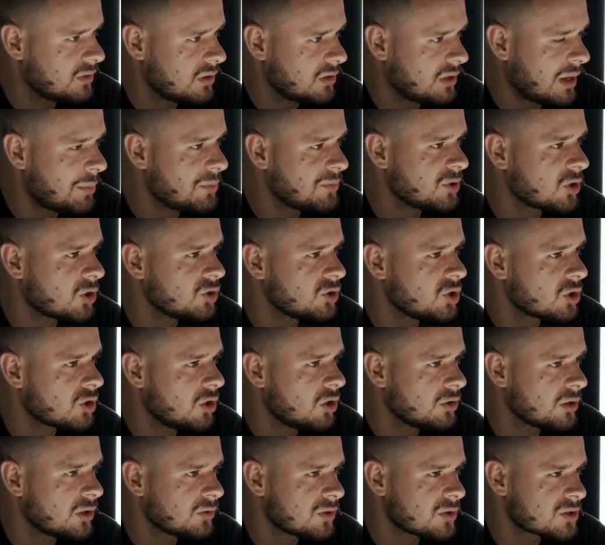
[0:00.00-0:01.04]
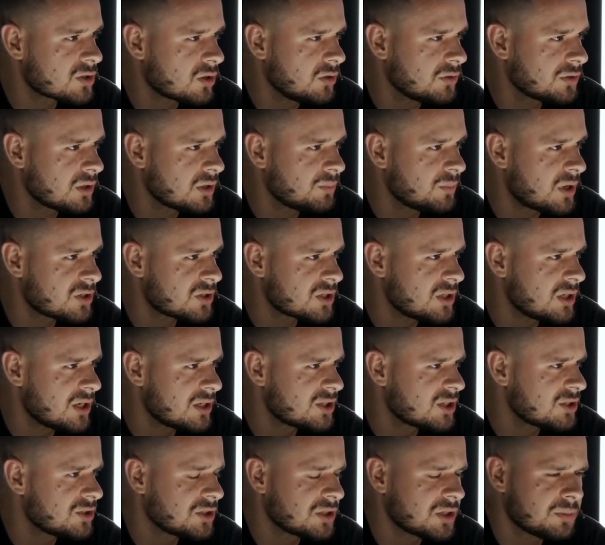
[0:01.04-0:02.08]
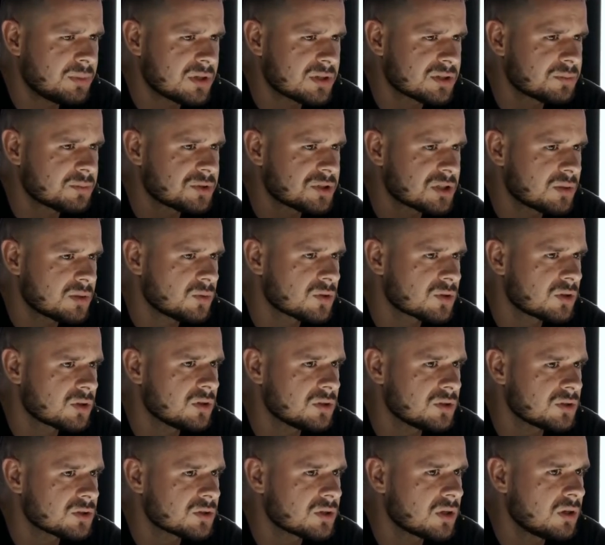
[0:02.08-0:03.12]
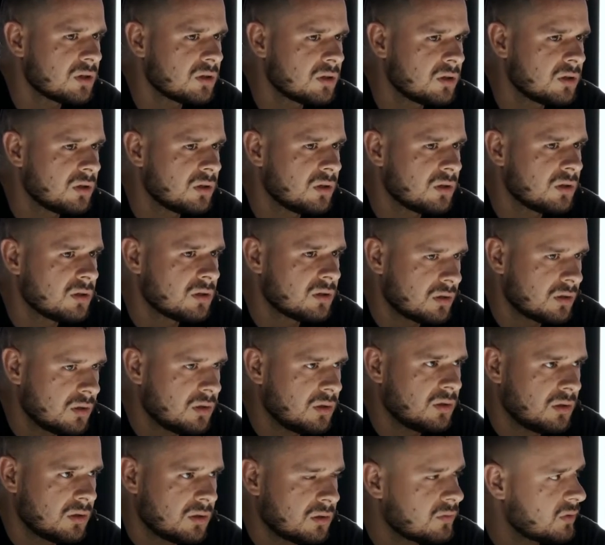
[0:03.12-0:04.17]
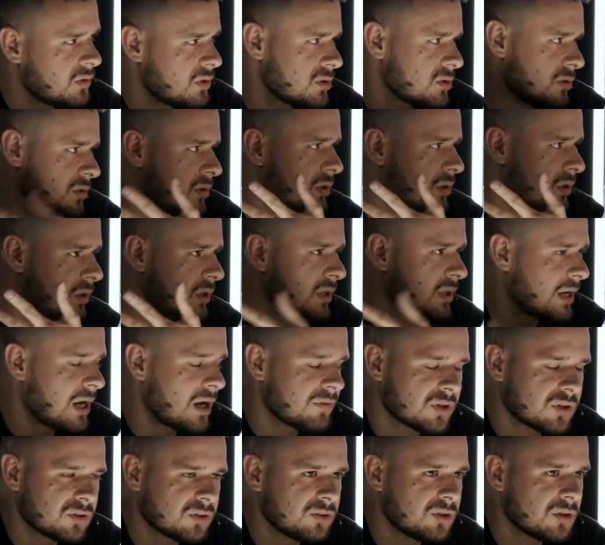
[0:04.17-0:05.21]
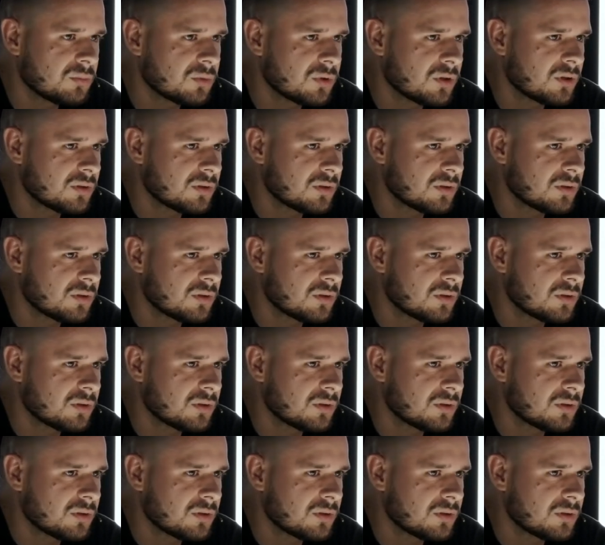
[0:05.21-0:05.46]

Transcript: No ja bym tego nie oglądał, to jest kontent bardziej dla dzieci, chyba z tym się ze mną okay. zgodzisz, nie? Dobrze. Teraz ty film. Nie trafia to do mnie.